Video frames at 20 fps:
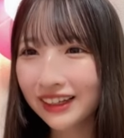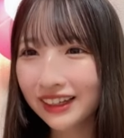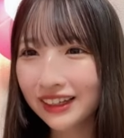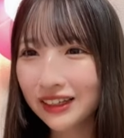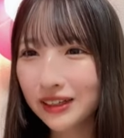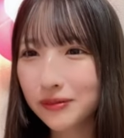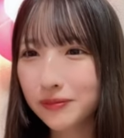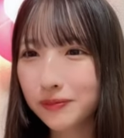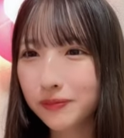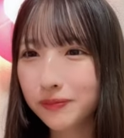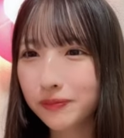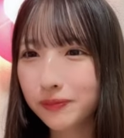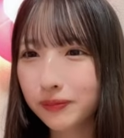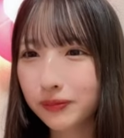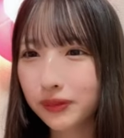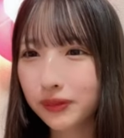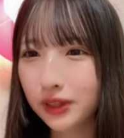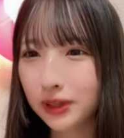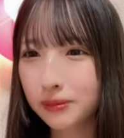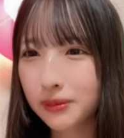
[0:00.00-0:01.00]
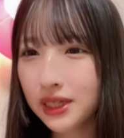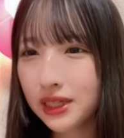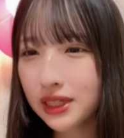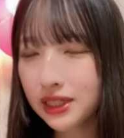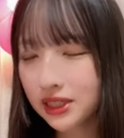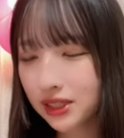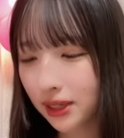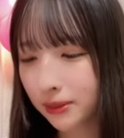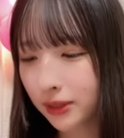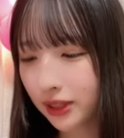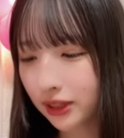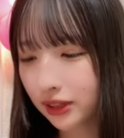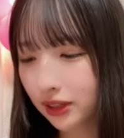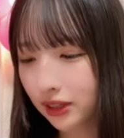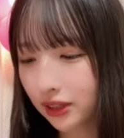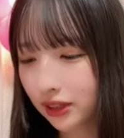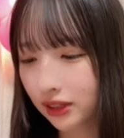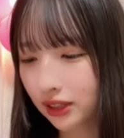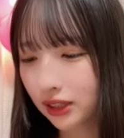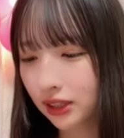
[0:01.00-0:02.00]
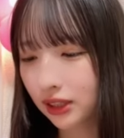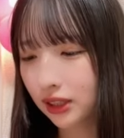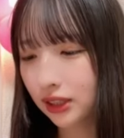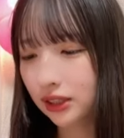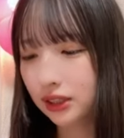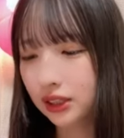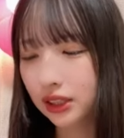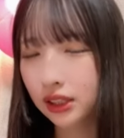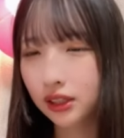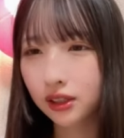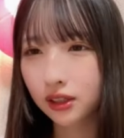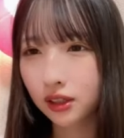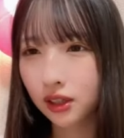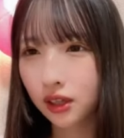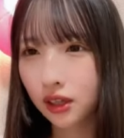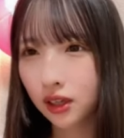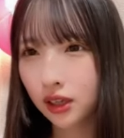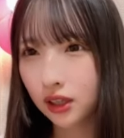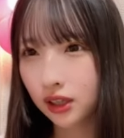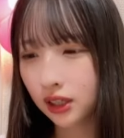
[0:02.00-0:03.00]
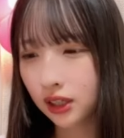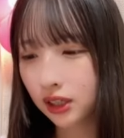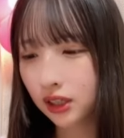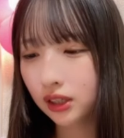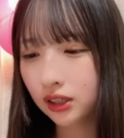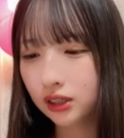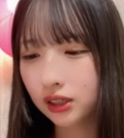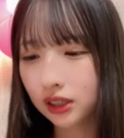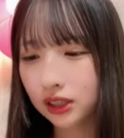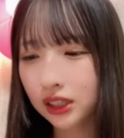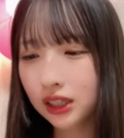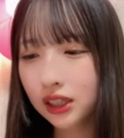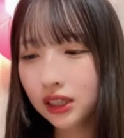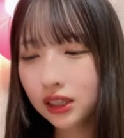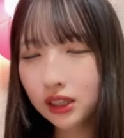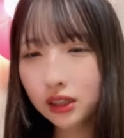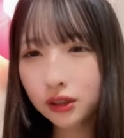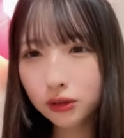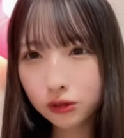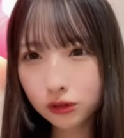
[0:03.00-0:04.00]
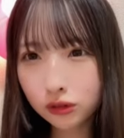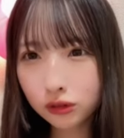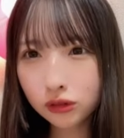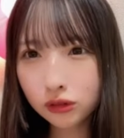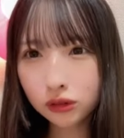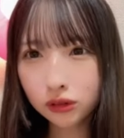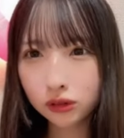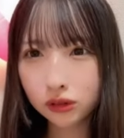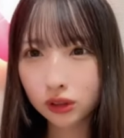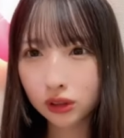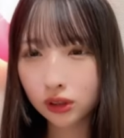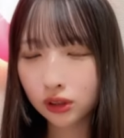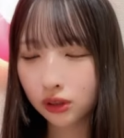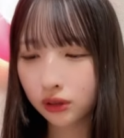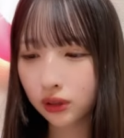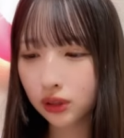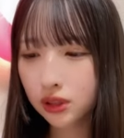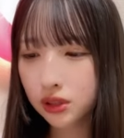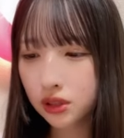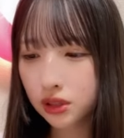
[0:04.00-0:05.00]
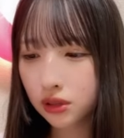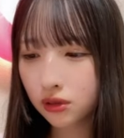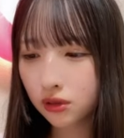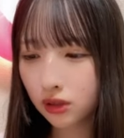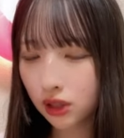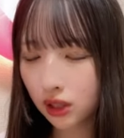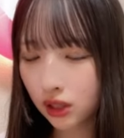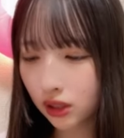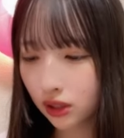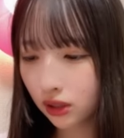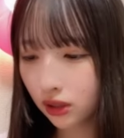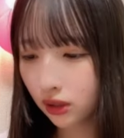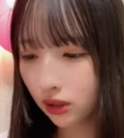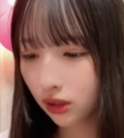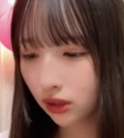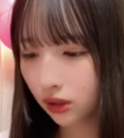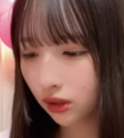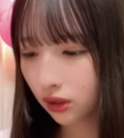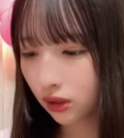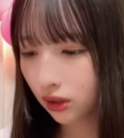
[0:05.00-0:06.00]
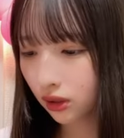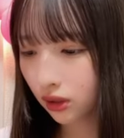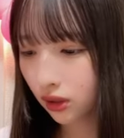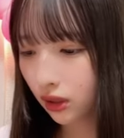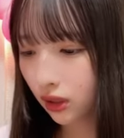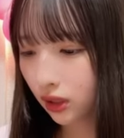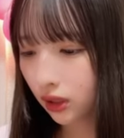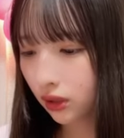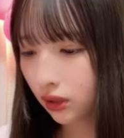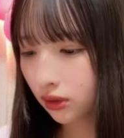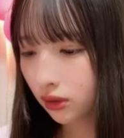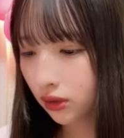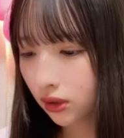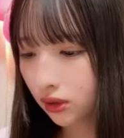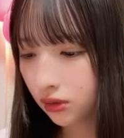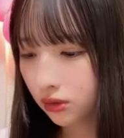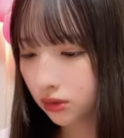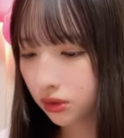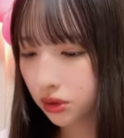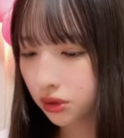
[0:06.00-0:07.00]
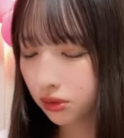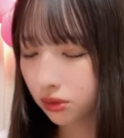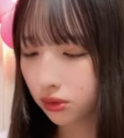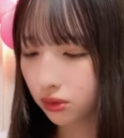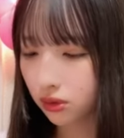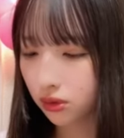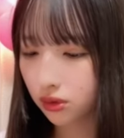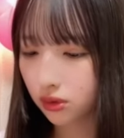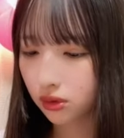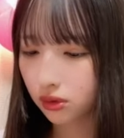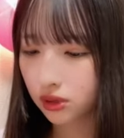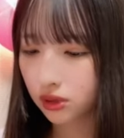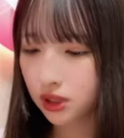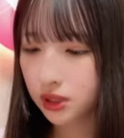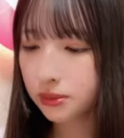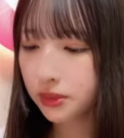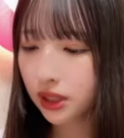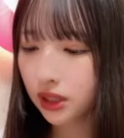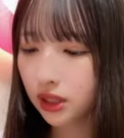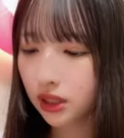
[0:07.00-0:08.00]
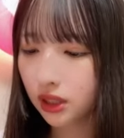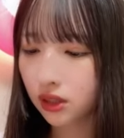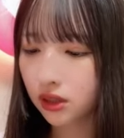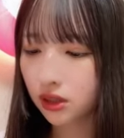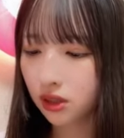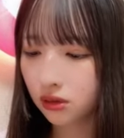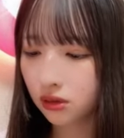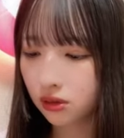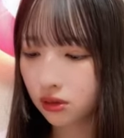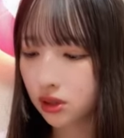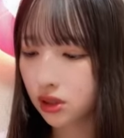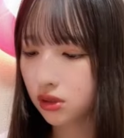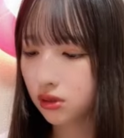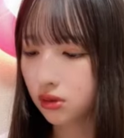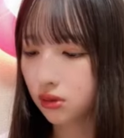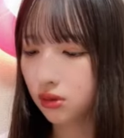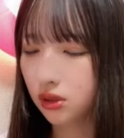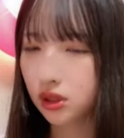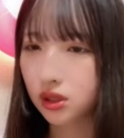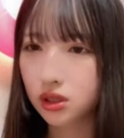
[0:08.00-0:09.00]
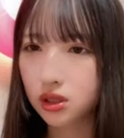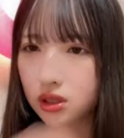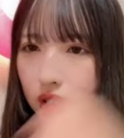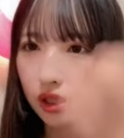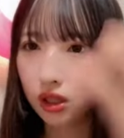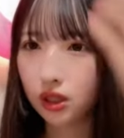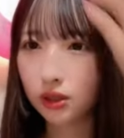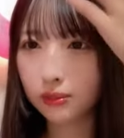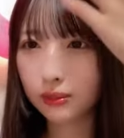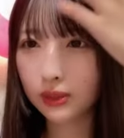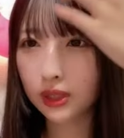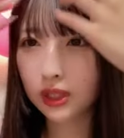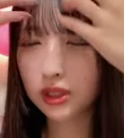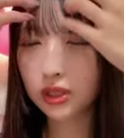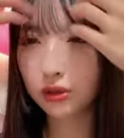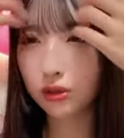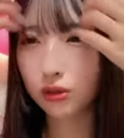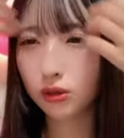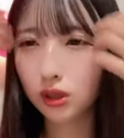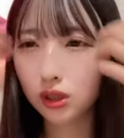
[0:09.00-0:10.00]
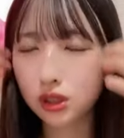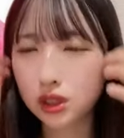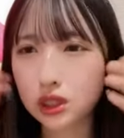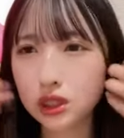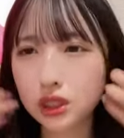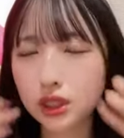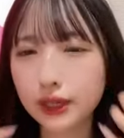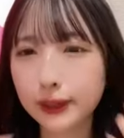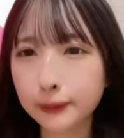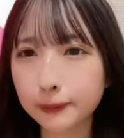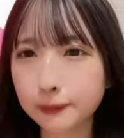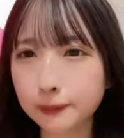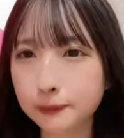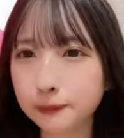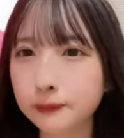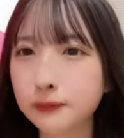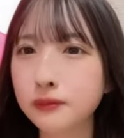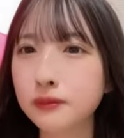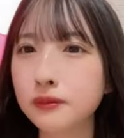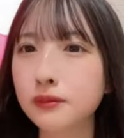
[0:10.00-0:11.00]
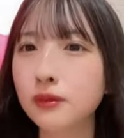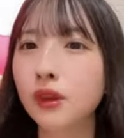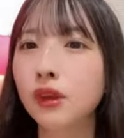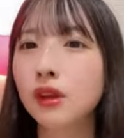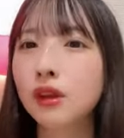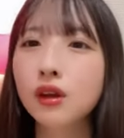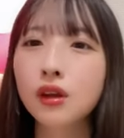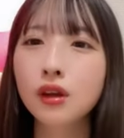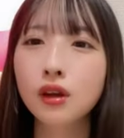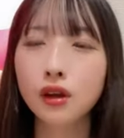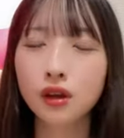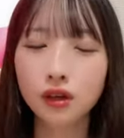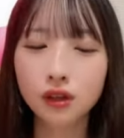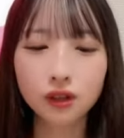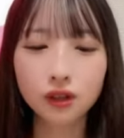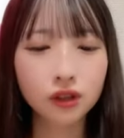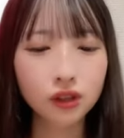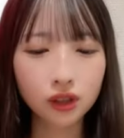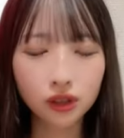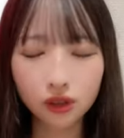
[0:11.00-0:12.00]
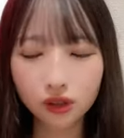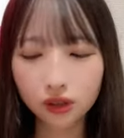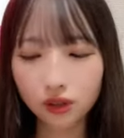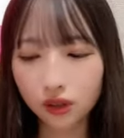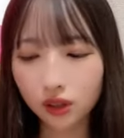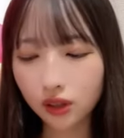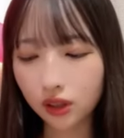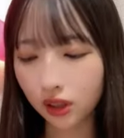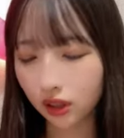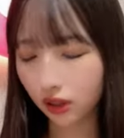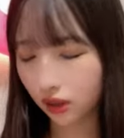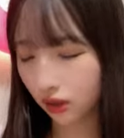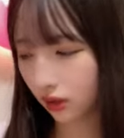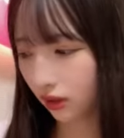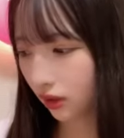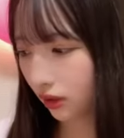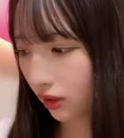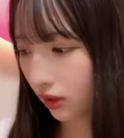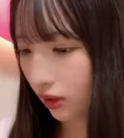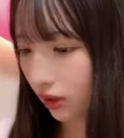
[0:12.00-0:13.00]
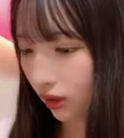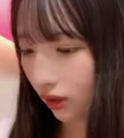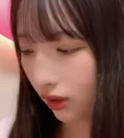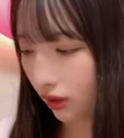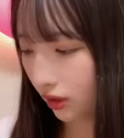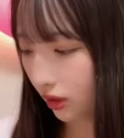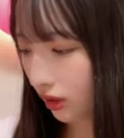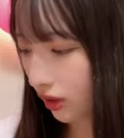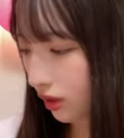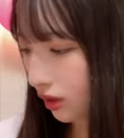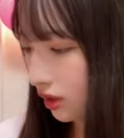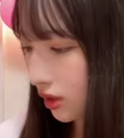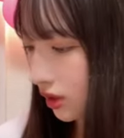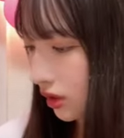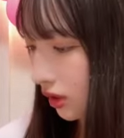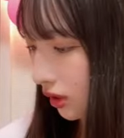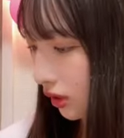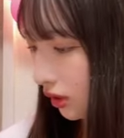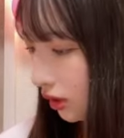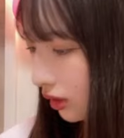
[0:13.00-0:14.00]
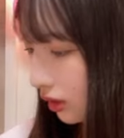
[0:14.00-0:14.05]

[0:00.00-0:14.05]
え名刺たまったえなんかえなんか聞いたよなんか私のねファンの人地味に言ってるんですよお渡し会名刺お渡し会えなんでえなんでですか